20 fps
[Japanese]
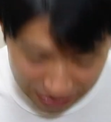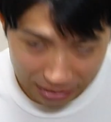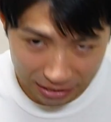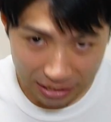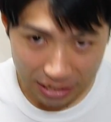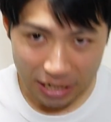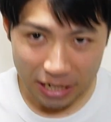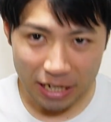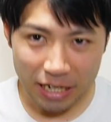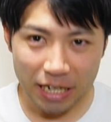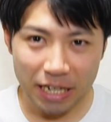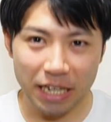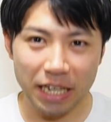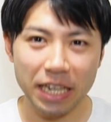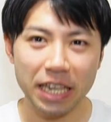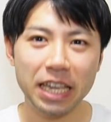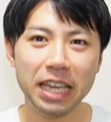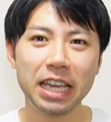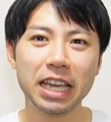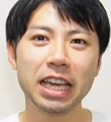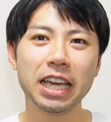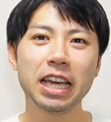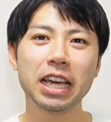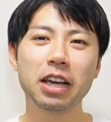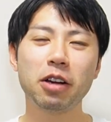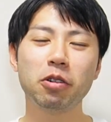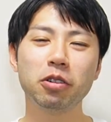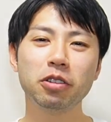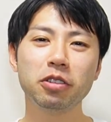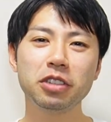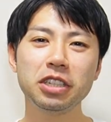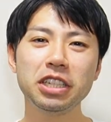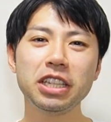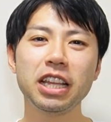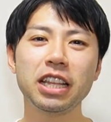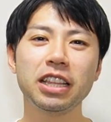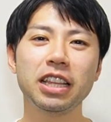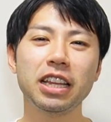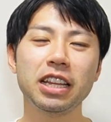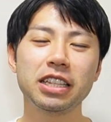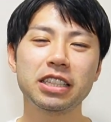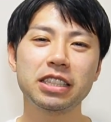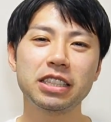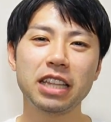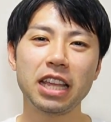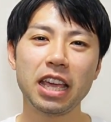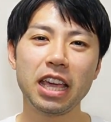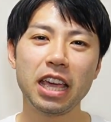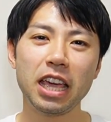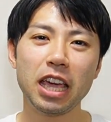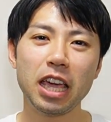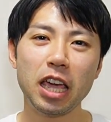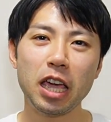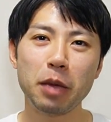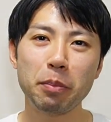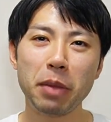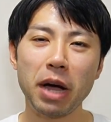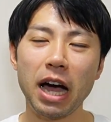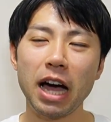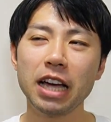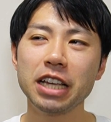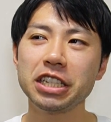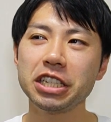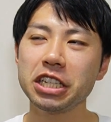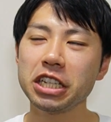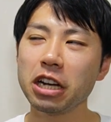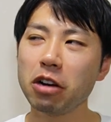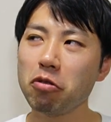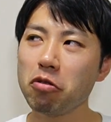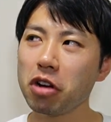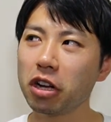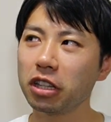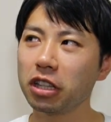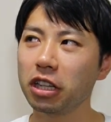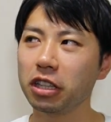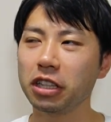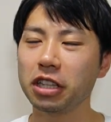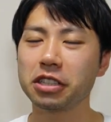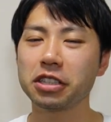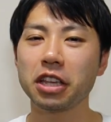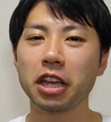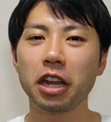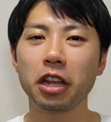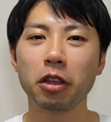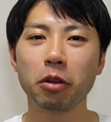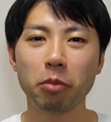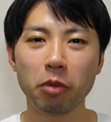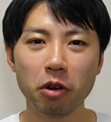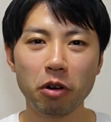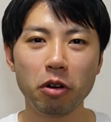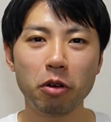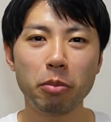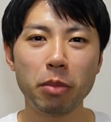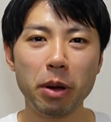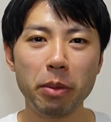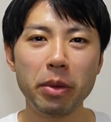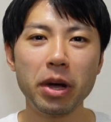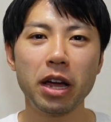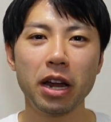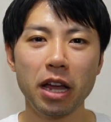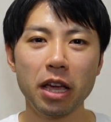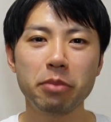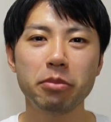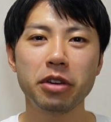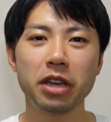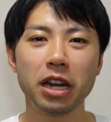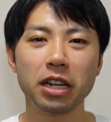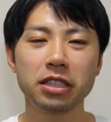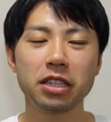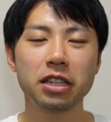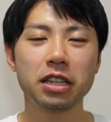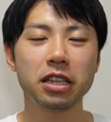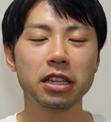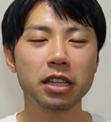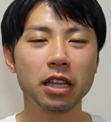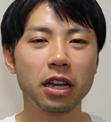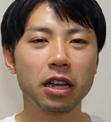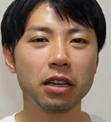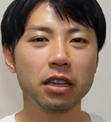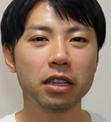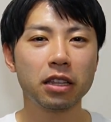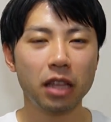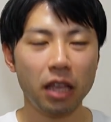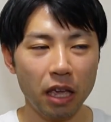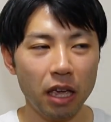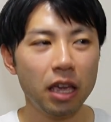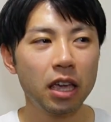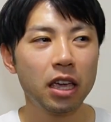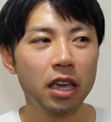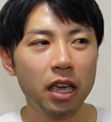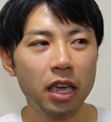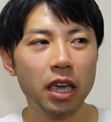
た。はい。えー、この2年でですね、まあ、配信が多かったんですけれども、まあまあライブやらせていただいて、